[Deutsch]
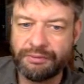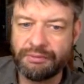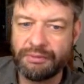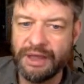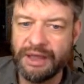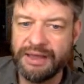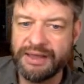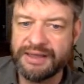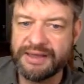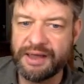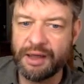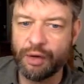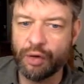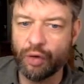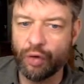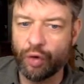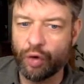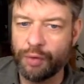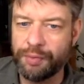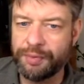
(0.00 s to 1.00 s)
ist sehr
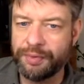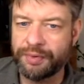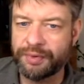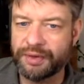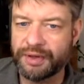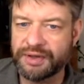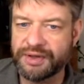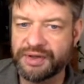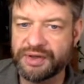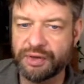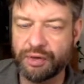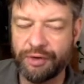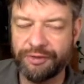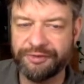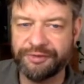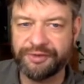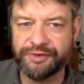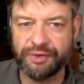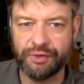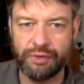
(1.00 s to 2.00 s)
grob, das ist
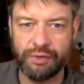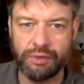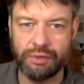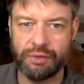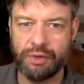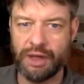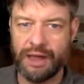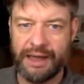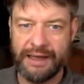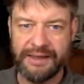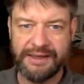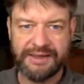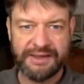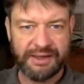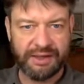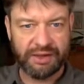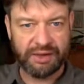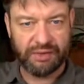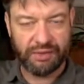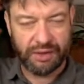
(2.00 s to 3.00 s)
oft so
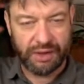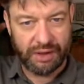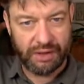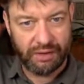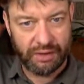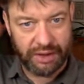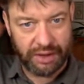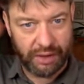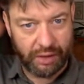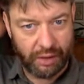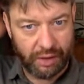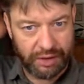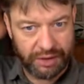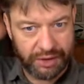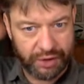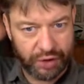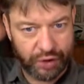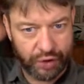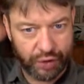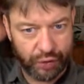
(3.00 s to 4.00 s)
reisig oder, oder
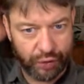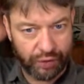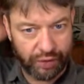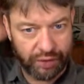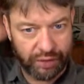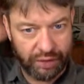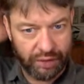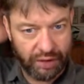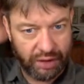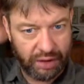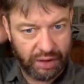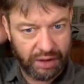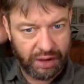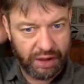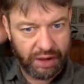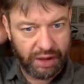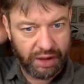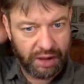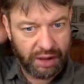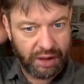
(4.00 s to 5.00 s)
Holzstücke,
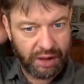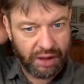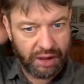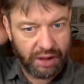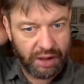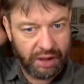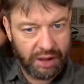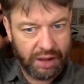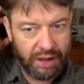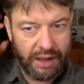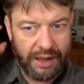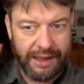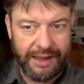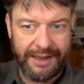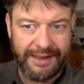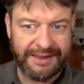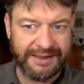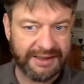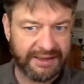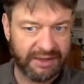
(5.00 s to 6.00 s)

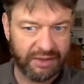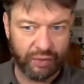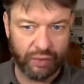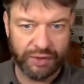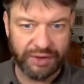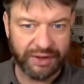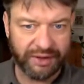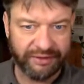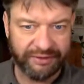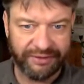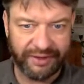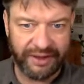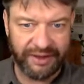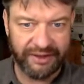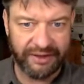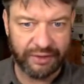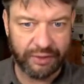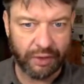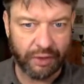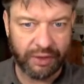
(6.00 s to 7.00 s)
Äste,
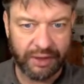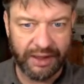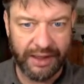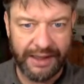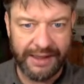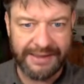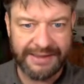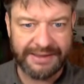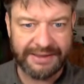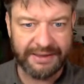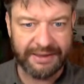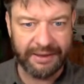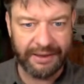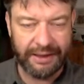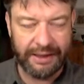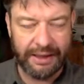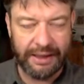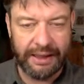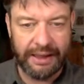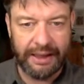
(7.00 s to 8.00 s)
runtergefallene trockene Äste
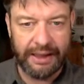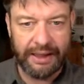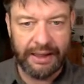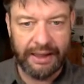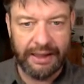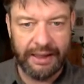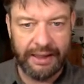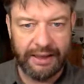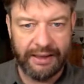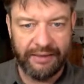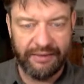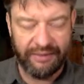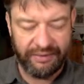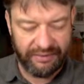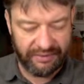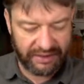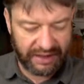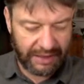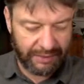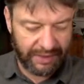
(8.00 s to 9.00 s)
äh,
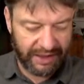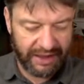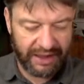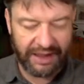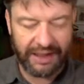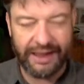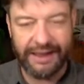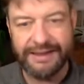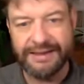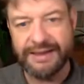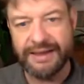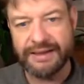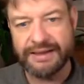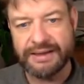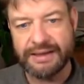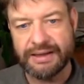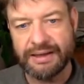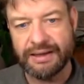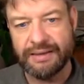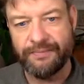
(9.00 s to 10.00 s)
kann man da
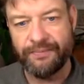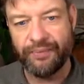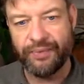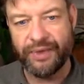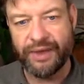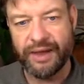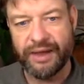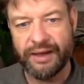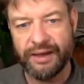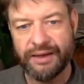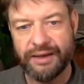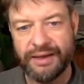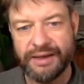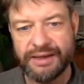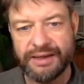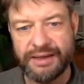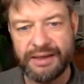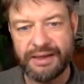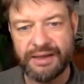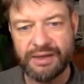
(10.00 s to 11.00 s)
reinsetzen. Der, der
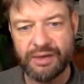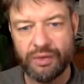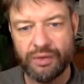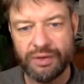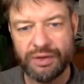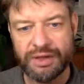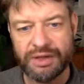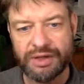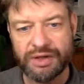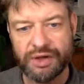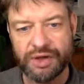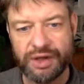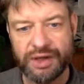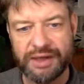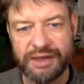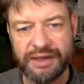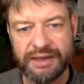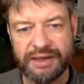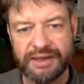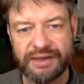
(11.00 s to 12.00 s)
Sinn dieser untersten
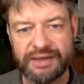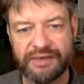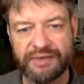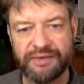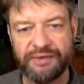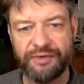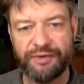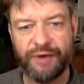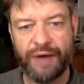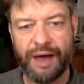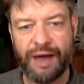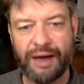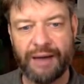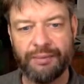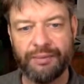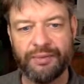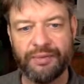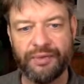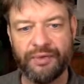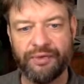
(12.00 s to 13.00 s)
Schicht ist vor
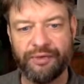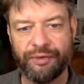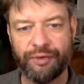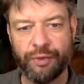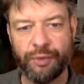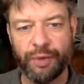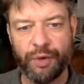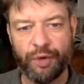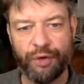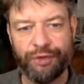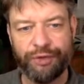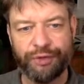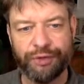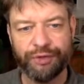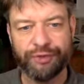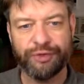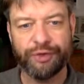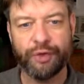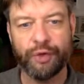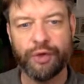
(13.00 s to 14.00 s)
allem für
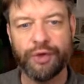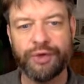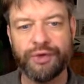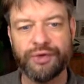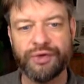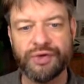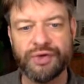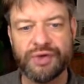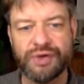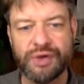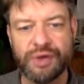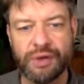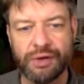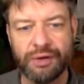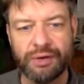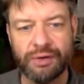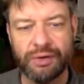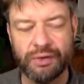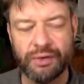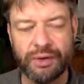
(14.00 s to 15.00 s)
Belüftung von unten zu
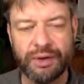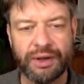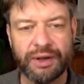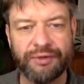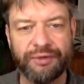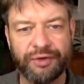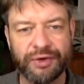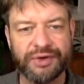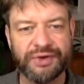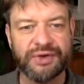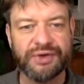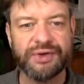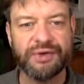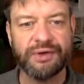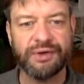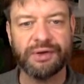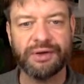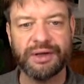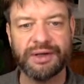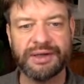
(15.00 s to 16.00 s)
sorgen und dafür zu
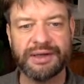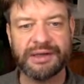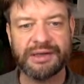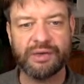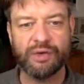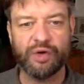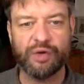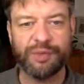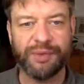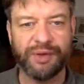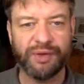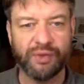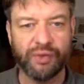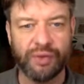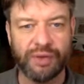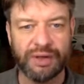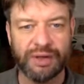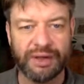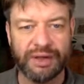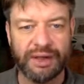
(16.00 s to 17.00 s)
sorgen, dass das Hochbeet
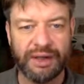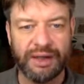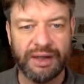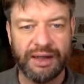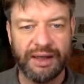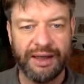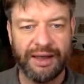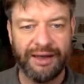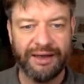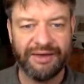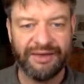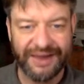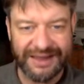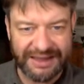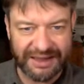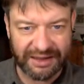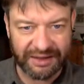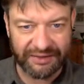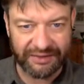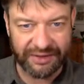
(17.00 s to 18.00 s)
gut
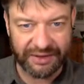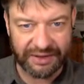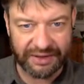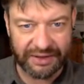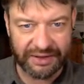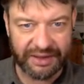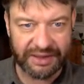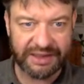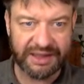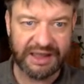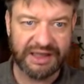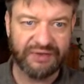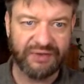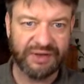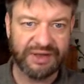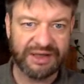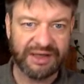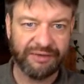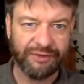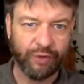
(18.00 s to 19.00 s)
entwässert wird. Das heißt, wenn
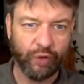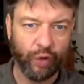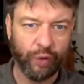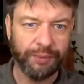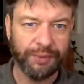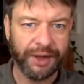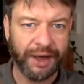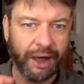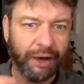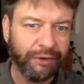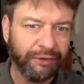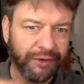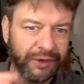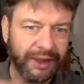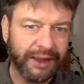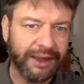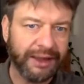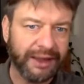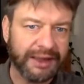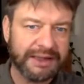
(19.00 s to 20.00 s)
es da von oben drauf
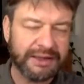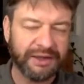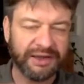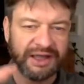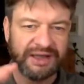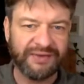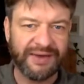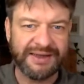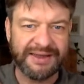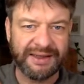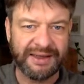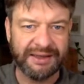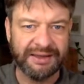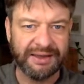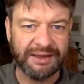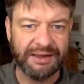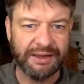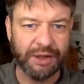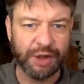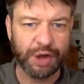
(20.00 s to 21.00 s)
regnet, soll das Wasser da
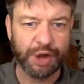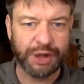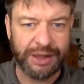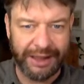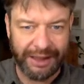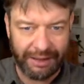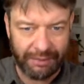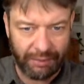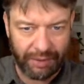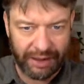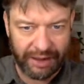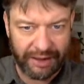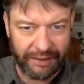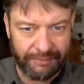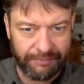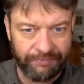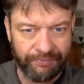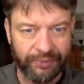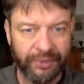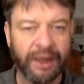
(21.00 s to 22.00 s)
drin nicht stehen
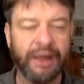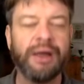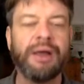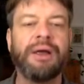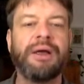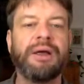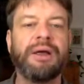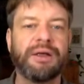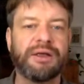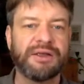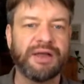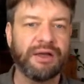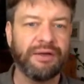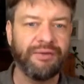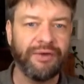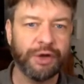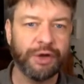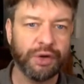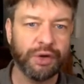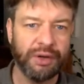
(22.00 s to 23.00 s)
bleiben. Das hatten
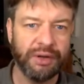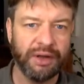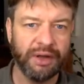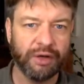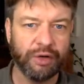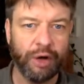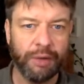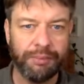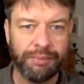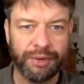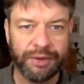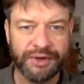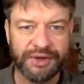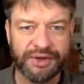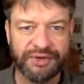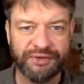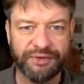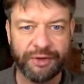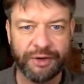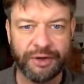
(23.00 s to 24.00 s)
wir schon in der
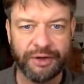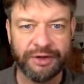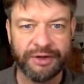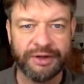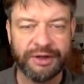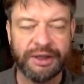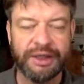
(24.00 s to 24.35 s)
Kompostfolge.